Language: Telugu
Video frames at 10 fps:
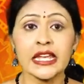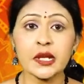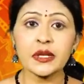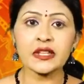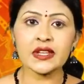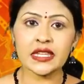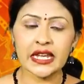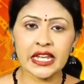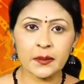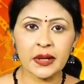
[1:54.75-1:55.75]
ఎనిమిది
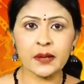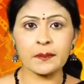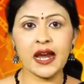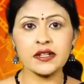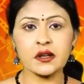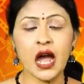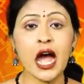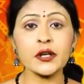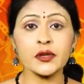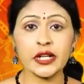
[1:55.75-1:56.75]
వందల ఎనభై పాయింట్
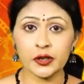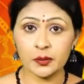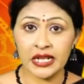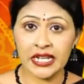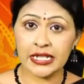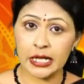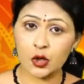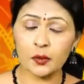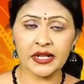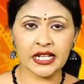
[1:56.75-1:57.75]
ఆరు ఏడు మిలియన్
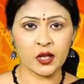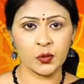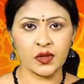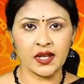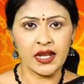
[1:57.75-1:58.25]
కిలోమీటర్లు